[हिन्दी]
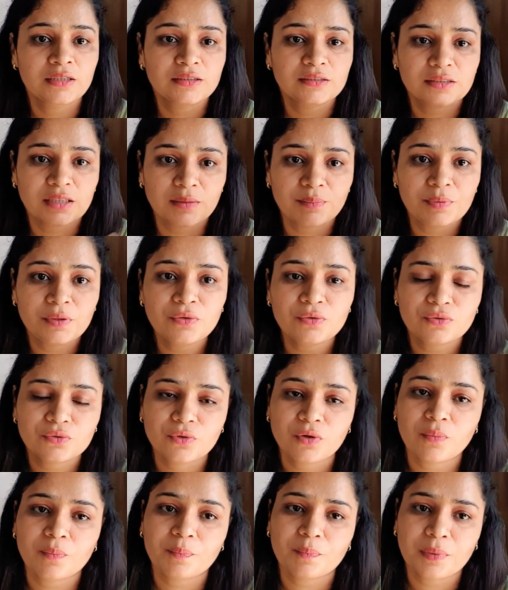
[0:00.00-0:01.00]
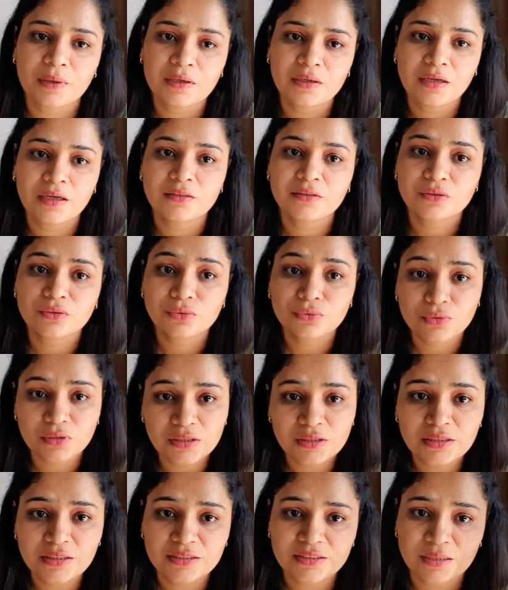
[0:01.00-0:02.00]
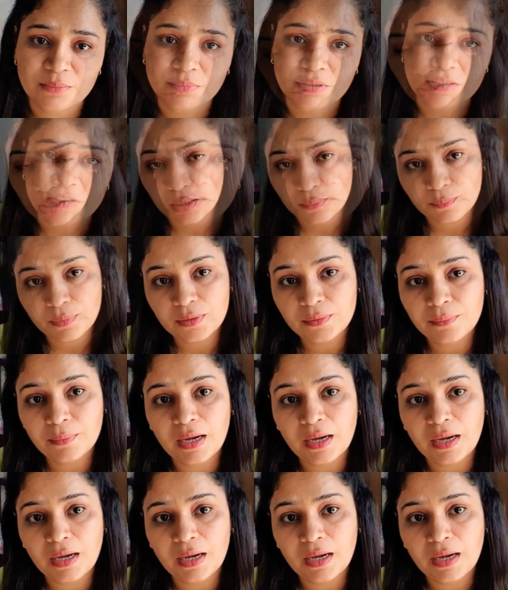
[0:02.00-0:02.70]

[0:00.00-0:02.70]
सभी उसको करना जरूरी नहीं समझ अभी